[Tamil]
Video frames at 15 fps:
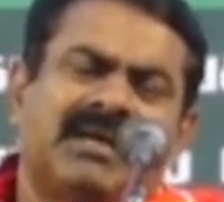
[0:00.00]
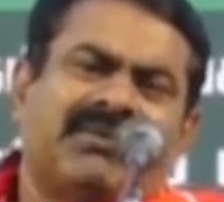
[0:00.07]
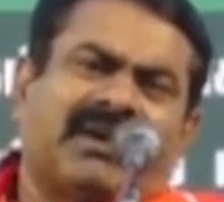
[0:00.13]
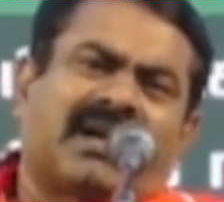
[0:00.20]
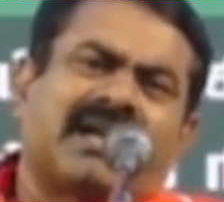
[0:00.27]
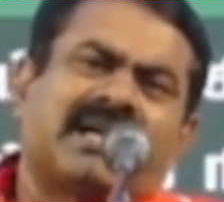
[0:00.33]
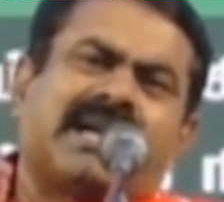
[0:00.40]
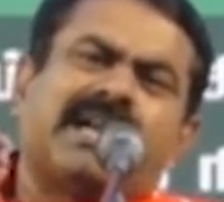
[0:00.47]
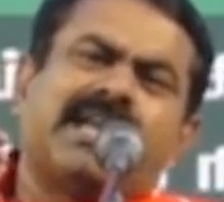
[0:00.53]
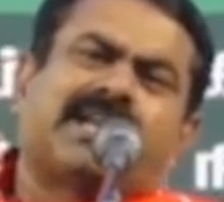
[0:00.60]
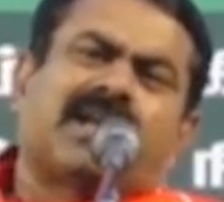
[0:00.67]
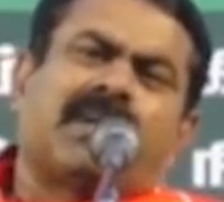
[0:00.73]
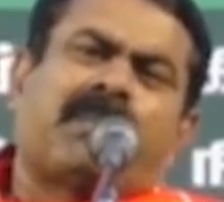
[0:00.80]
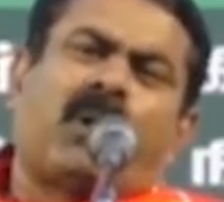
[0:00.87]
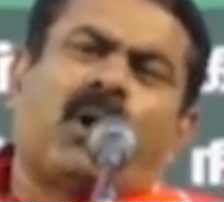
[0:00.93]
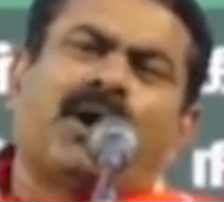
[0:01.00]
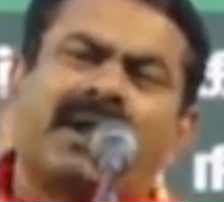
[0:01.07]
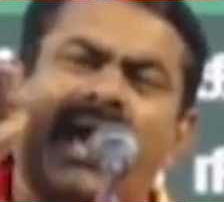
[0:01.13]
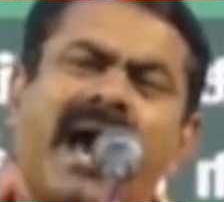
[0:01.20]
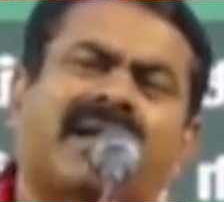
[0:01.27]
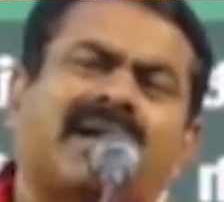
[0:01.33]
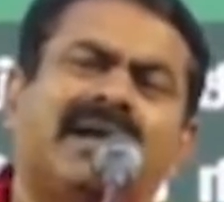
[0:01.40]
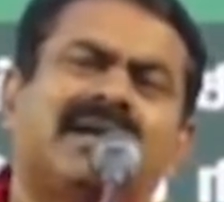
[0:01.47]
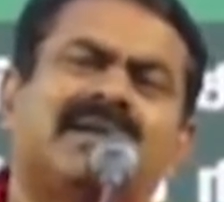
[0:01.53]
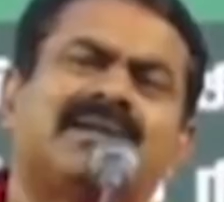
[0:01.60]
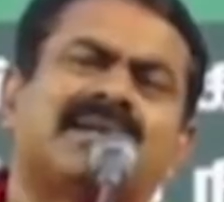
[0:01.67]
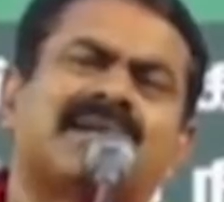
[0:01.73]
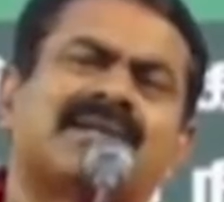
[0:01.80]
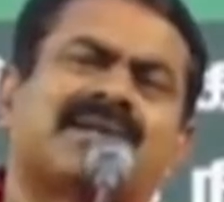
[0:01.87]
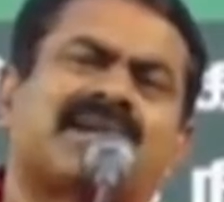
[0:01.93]
இவர்கள் இடிக்க போறார்கள்
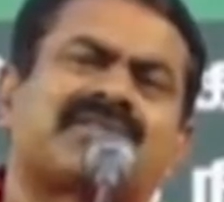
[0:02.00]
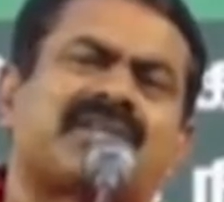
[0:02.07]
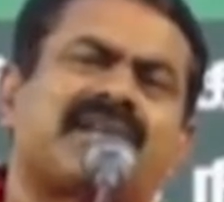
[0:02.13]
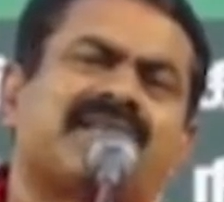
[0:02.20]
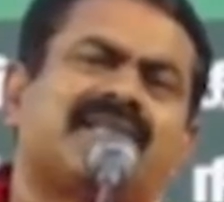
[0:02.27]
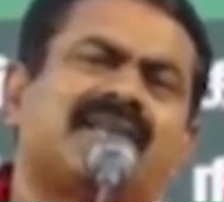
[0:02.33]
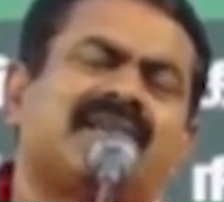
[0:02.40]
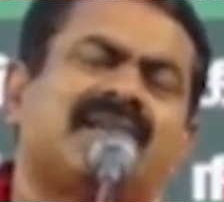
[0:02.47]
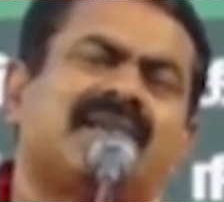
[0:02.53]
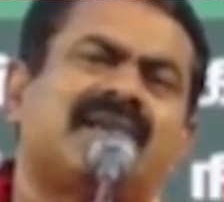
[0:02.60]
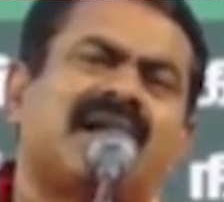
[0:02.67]
என்கிற செய்தி